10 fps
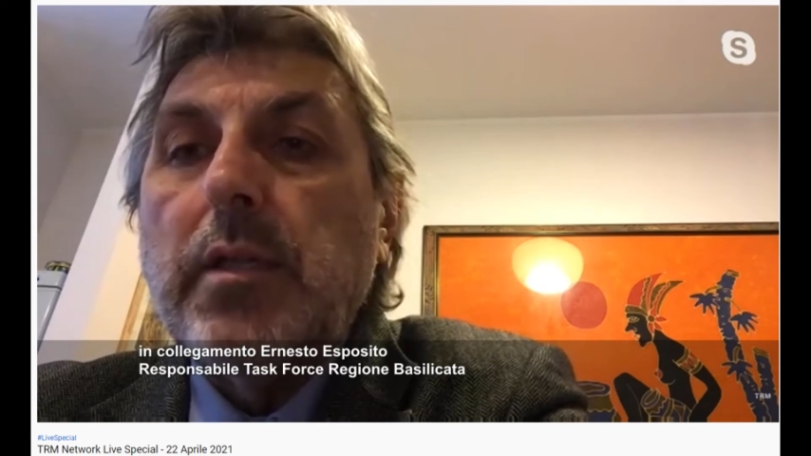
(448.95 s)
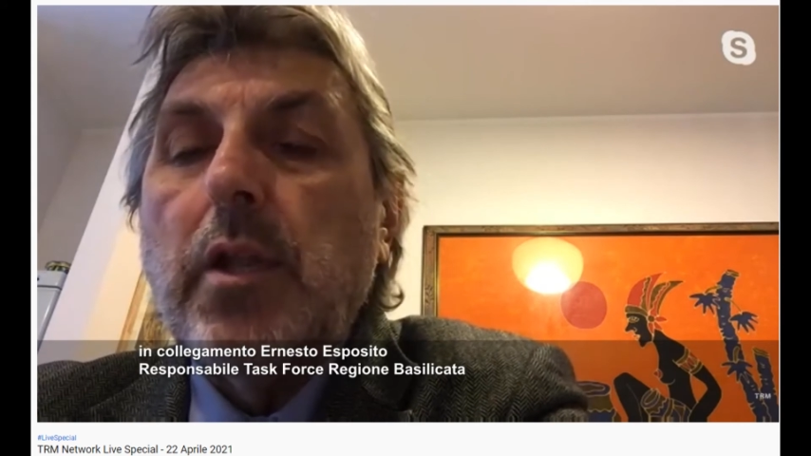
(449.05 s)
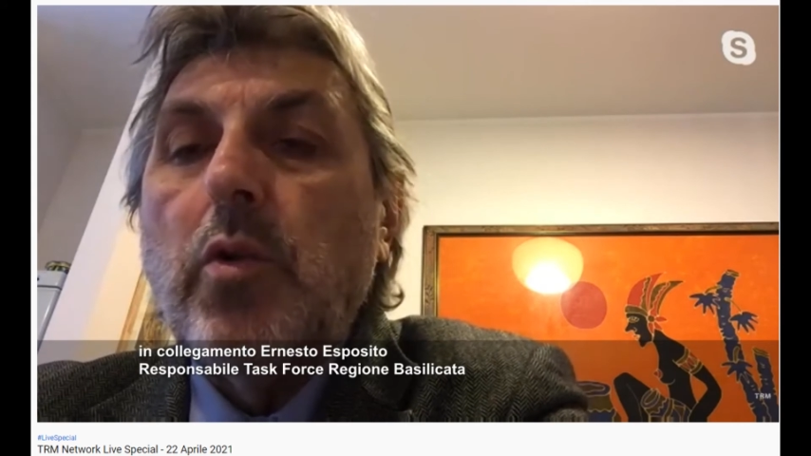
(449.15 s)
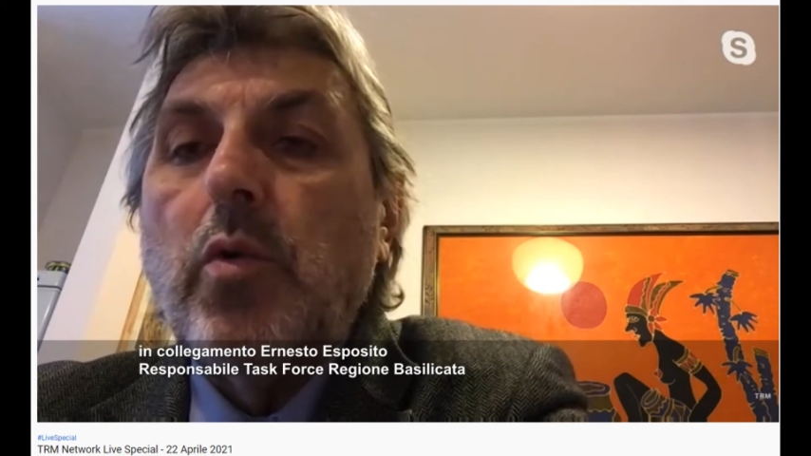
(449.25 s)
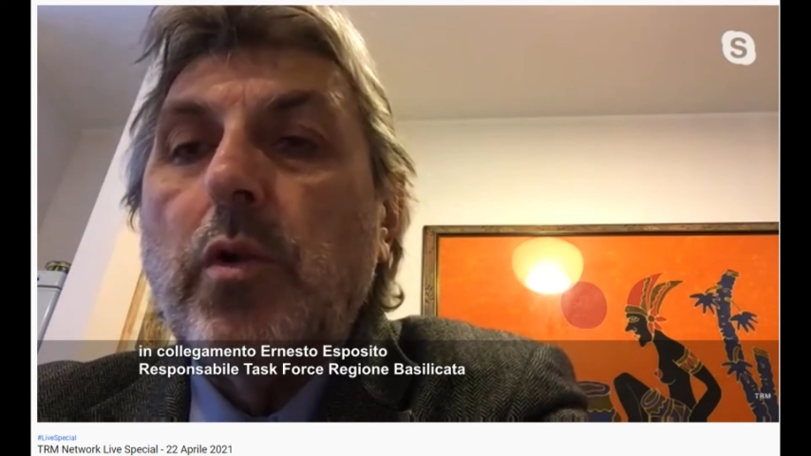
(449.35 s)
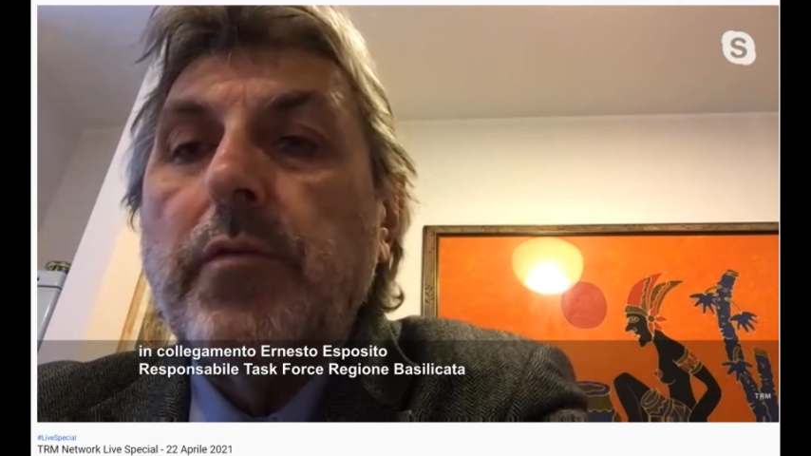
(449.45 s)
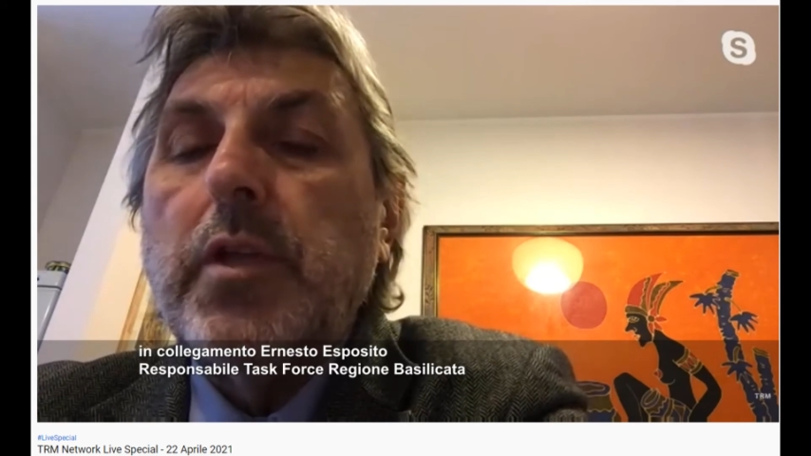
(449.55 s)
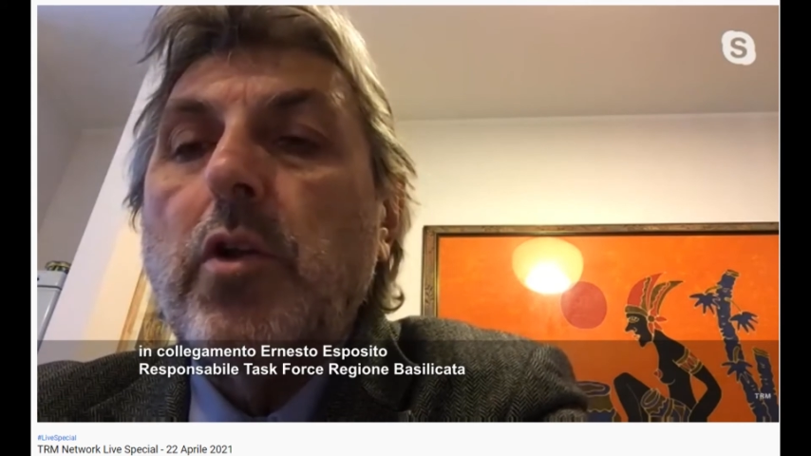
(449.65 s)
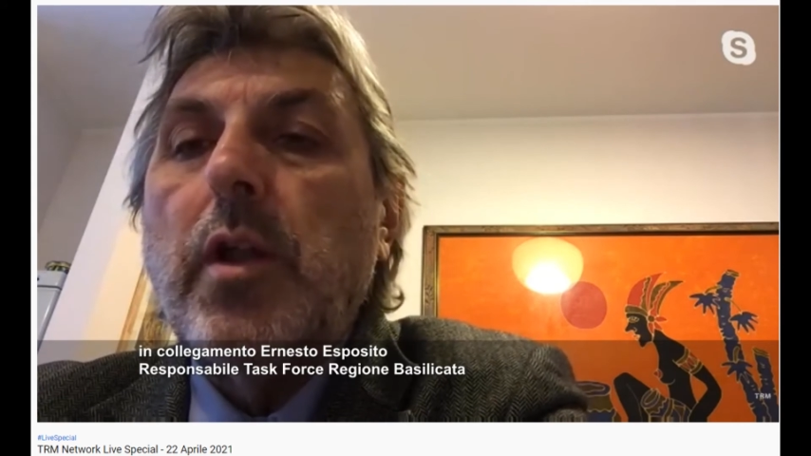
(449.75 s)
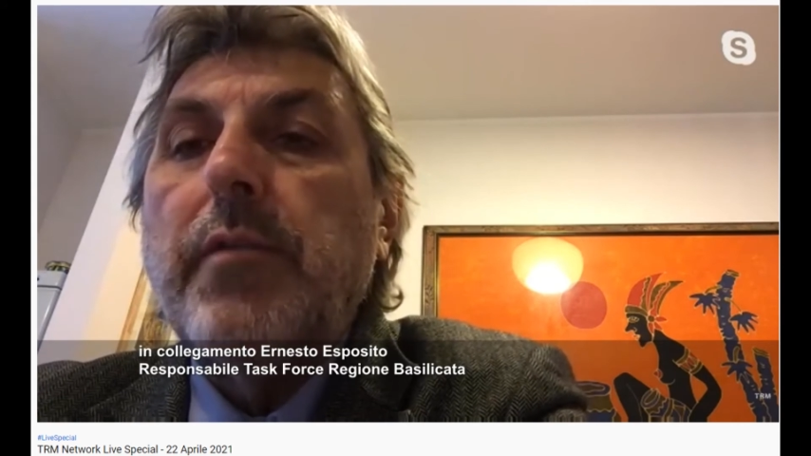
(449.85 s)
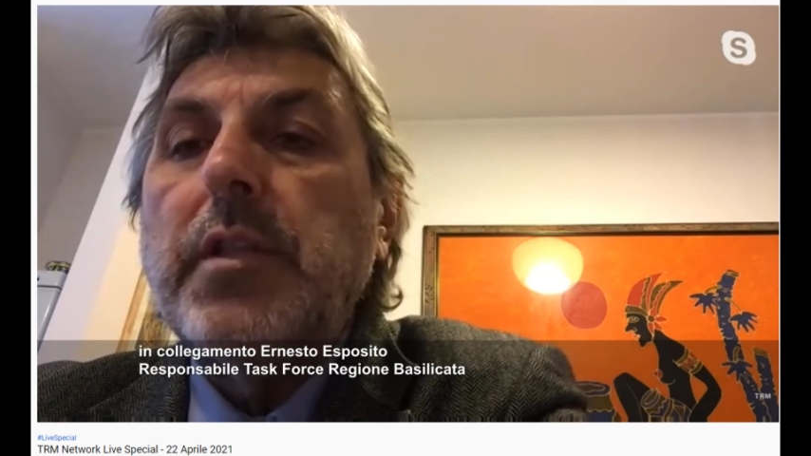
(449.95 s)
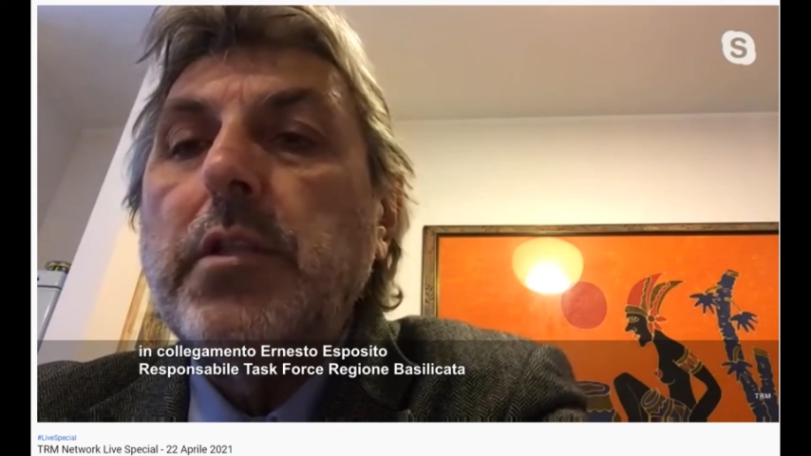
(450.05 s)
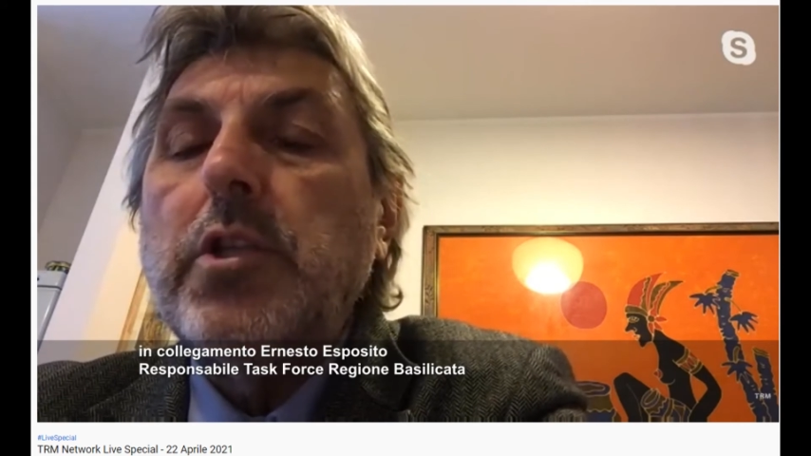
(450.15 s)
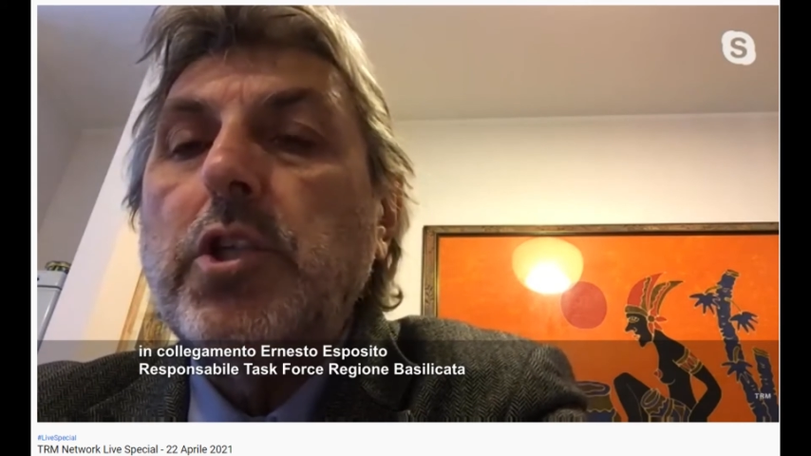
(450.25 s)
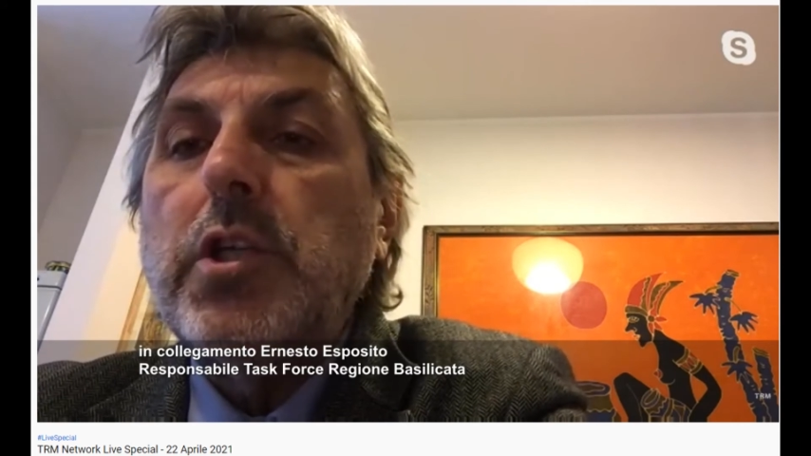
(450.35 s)

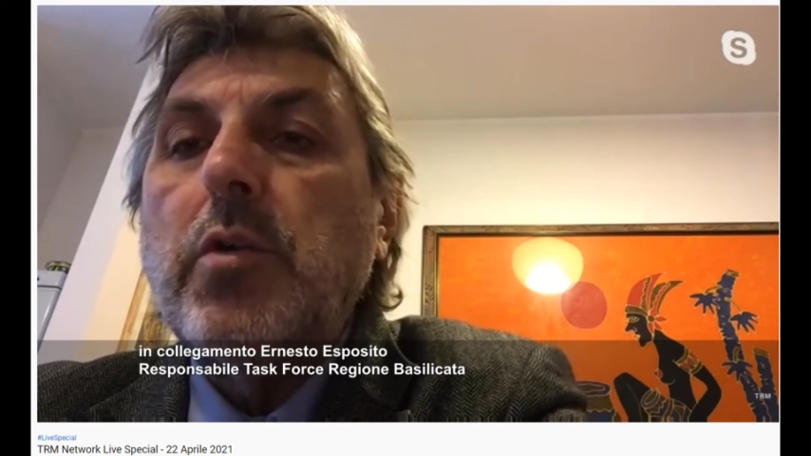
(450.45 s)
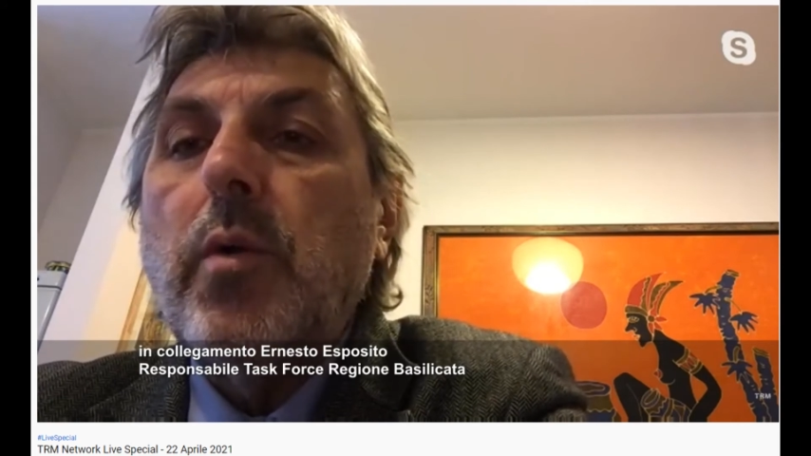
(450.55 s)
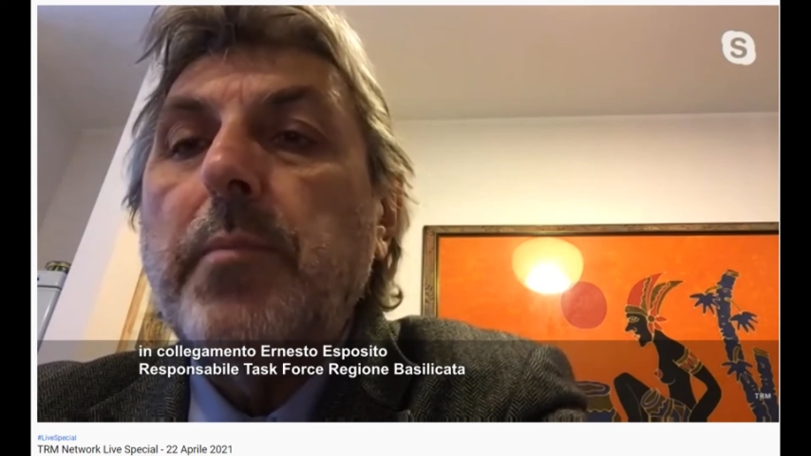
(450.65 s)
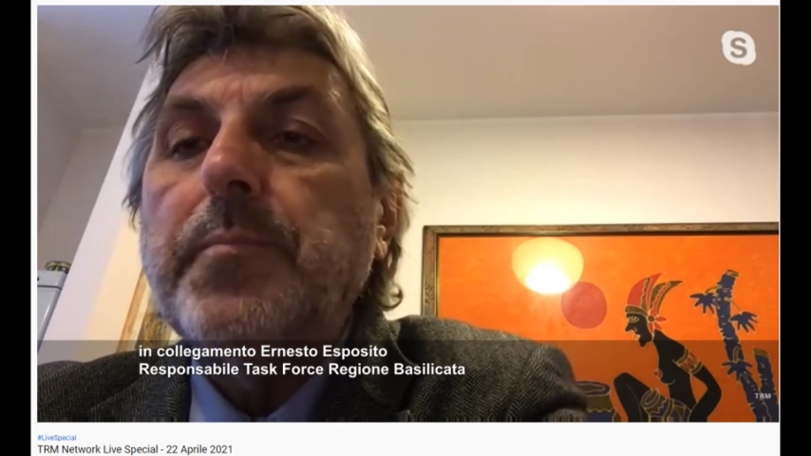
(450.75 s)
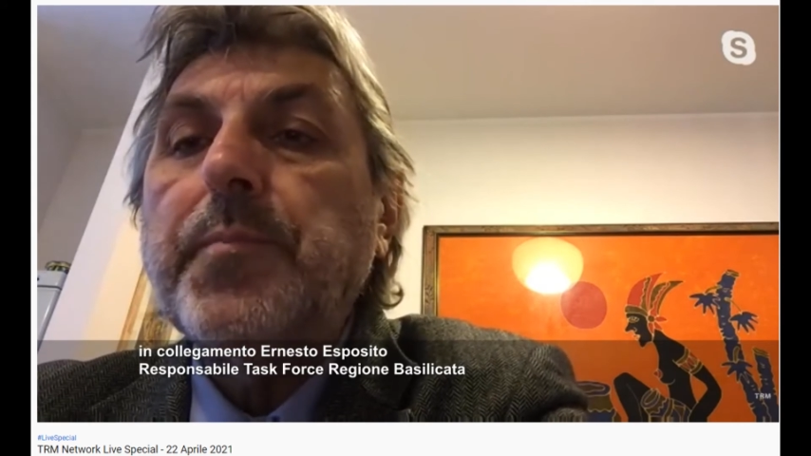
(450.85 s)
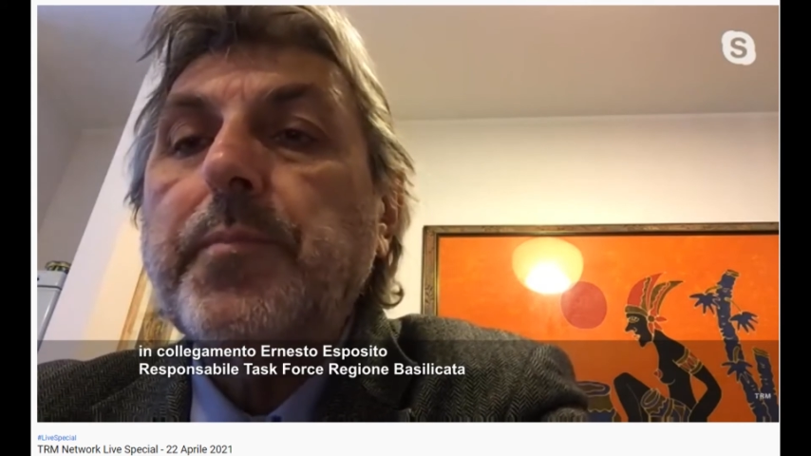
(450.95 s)
dell'1,25